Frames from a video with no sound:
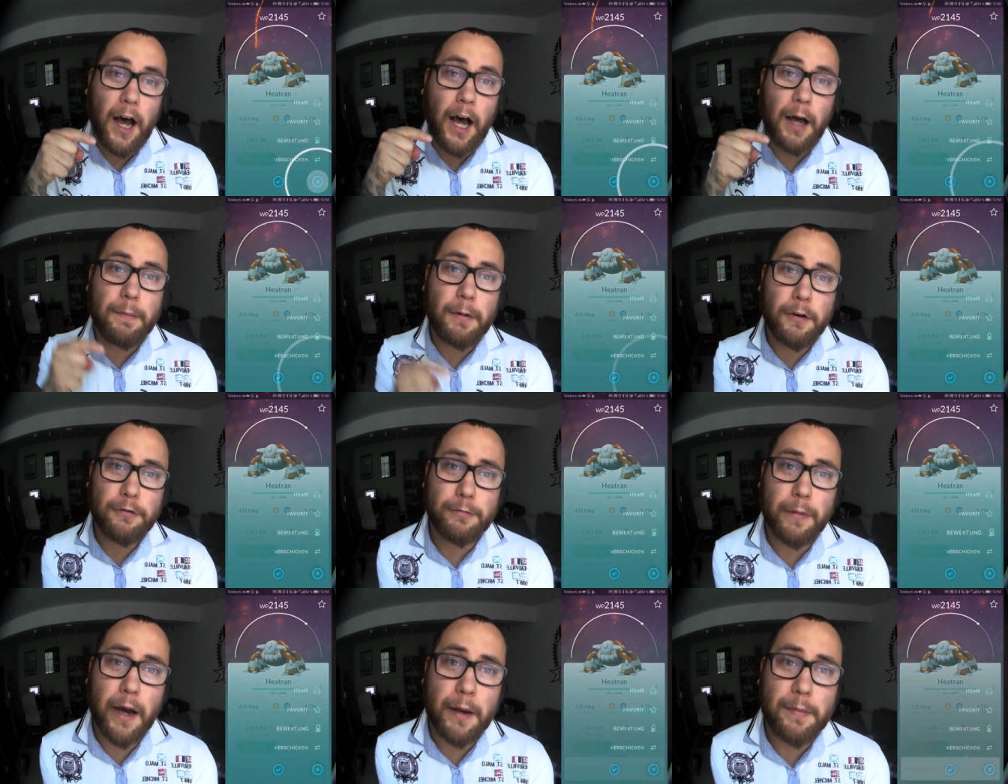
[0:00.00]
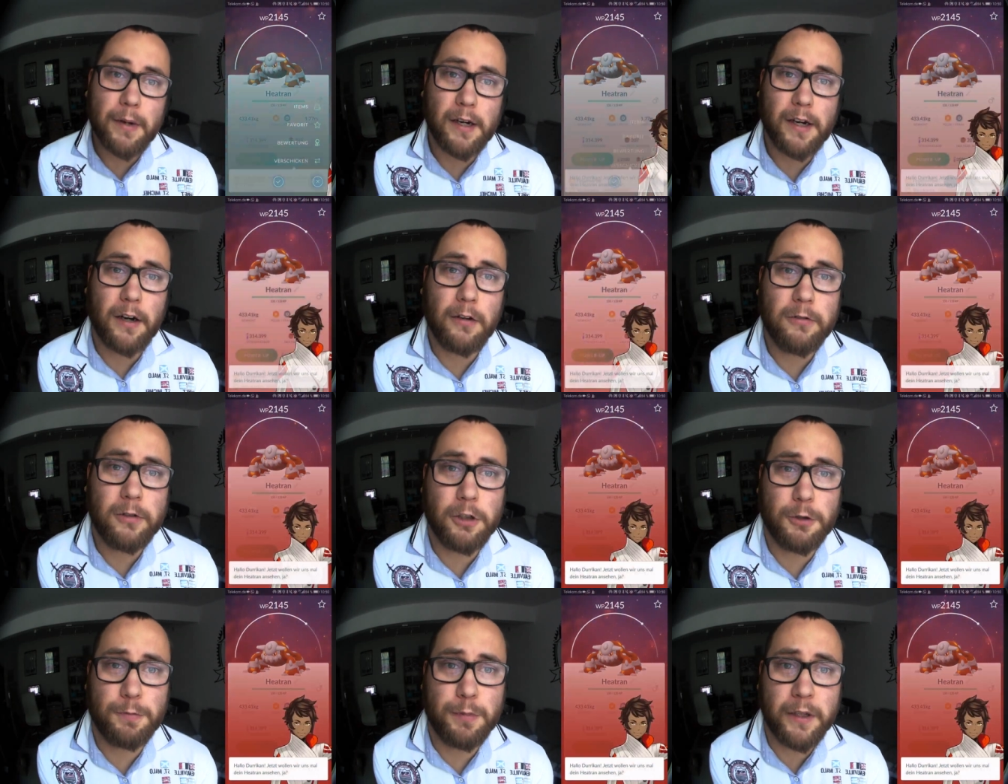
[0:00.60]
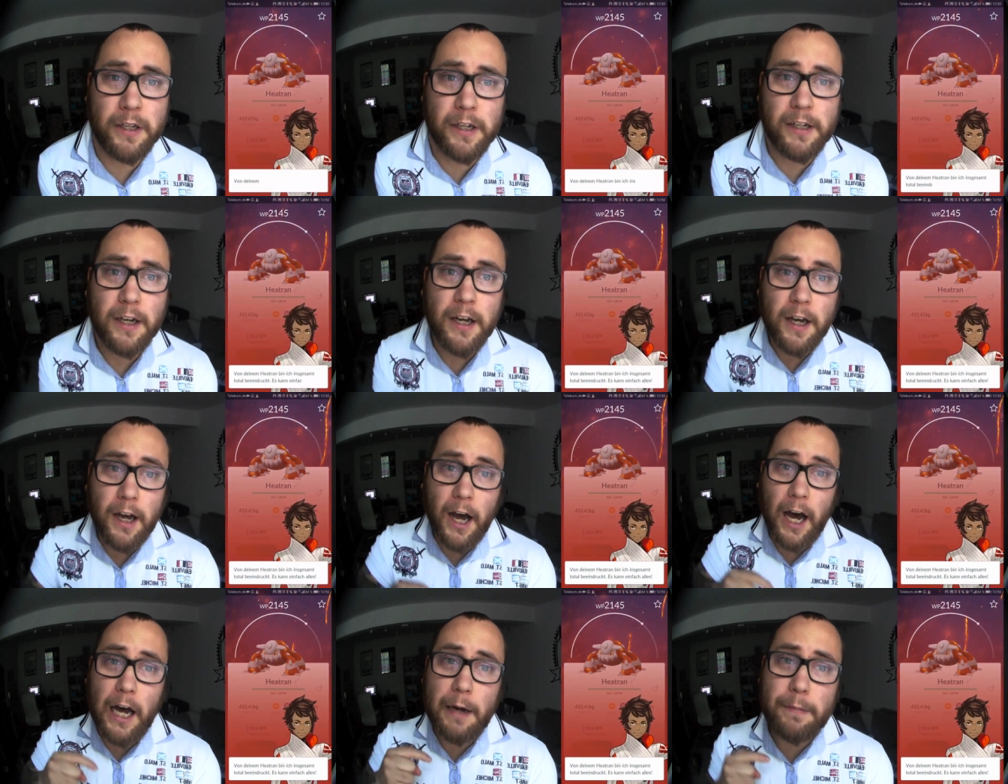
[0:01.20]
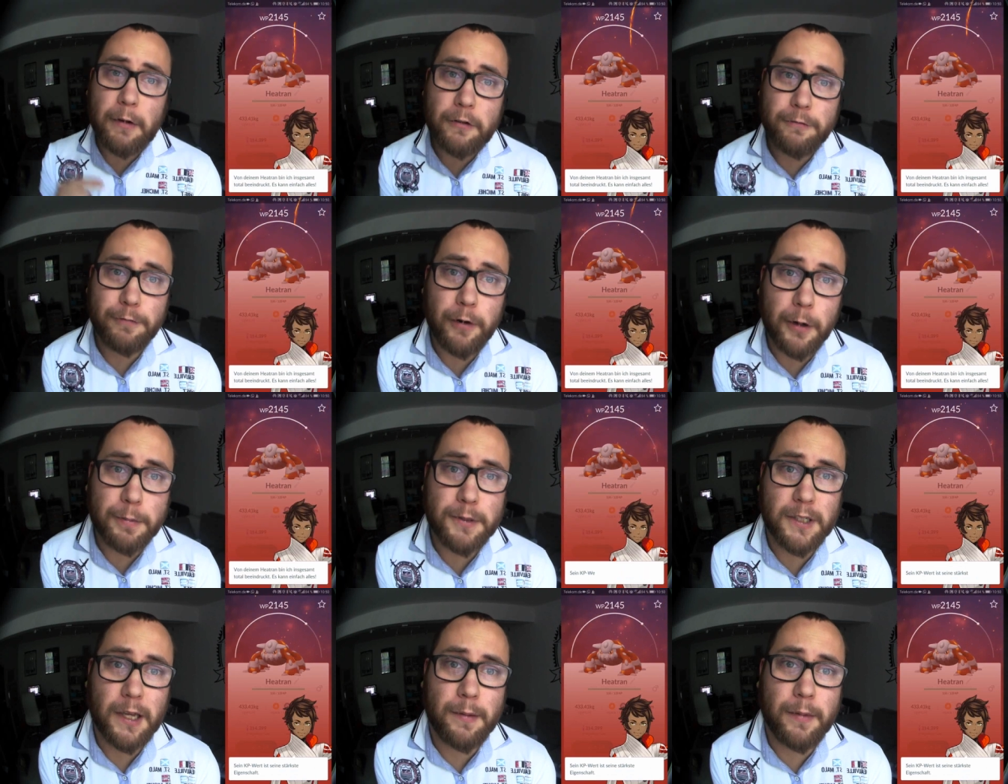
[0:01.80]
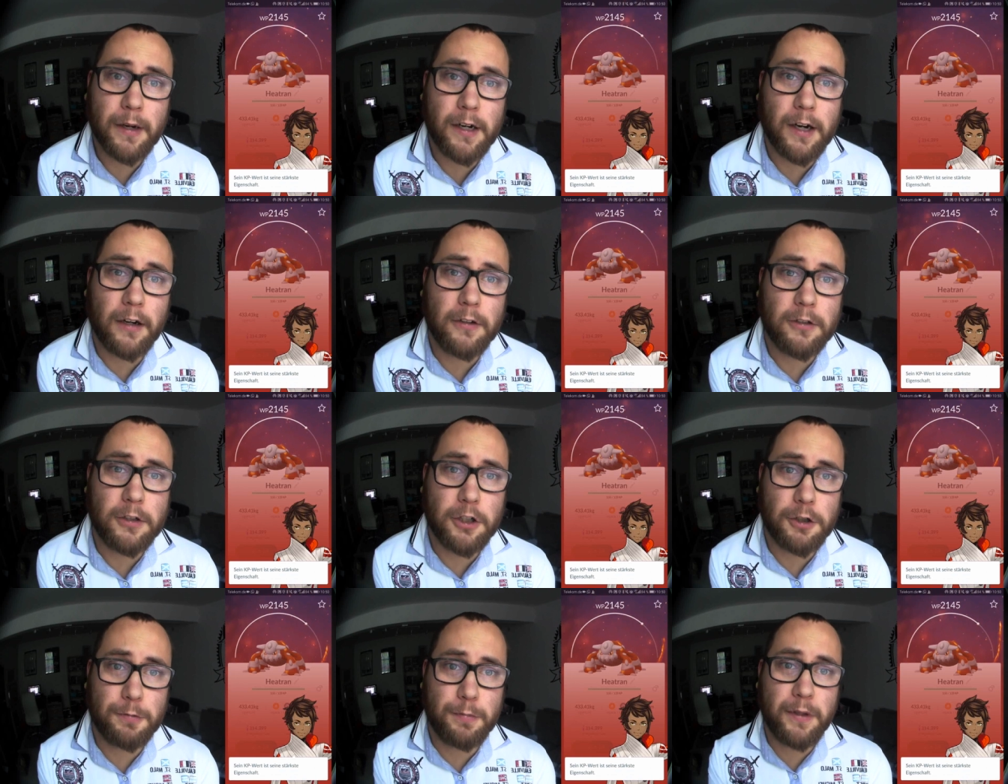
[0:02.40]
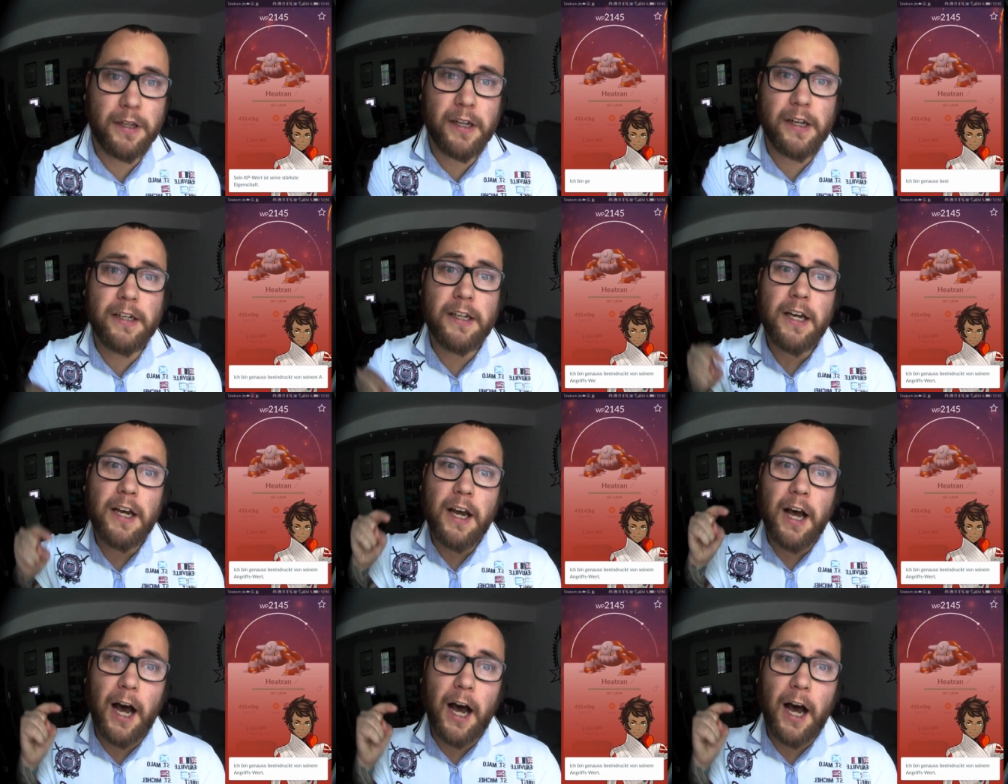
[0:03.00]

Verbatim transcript: habe auf meinem Account gespielt, habe auf Bob seinem Account gespielt,